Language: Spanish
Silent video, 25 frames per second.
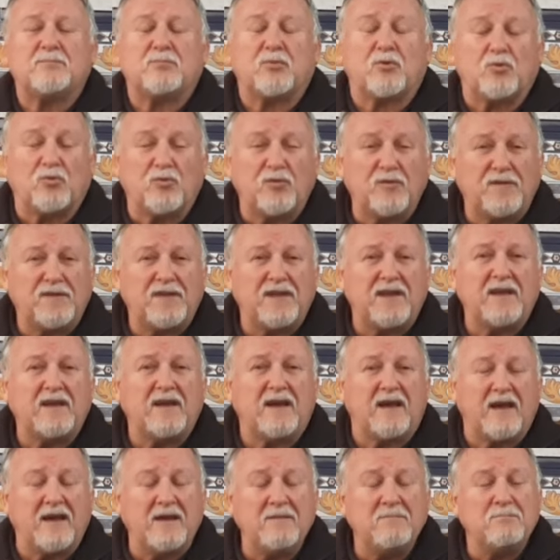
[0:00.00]

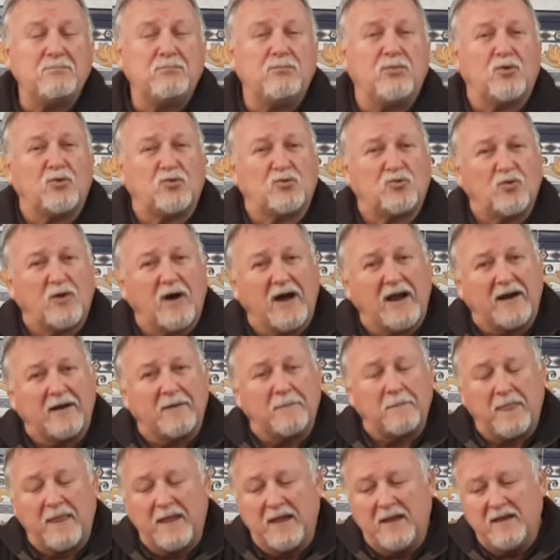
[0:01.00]
producen en
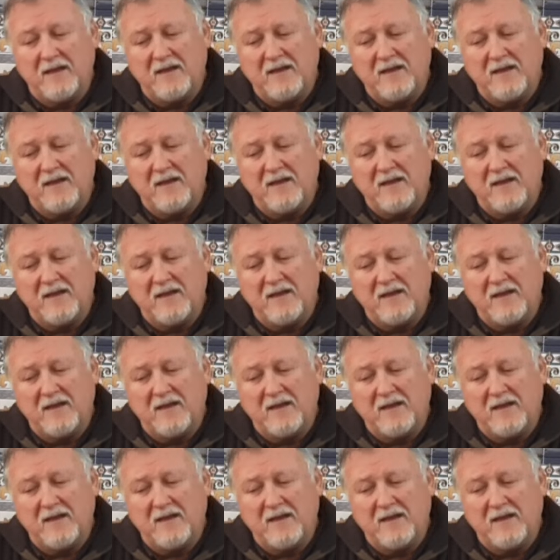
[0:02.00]
Portugal.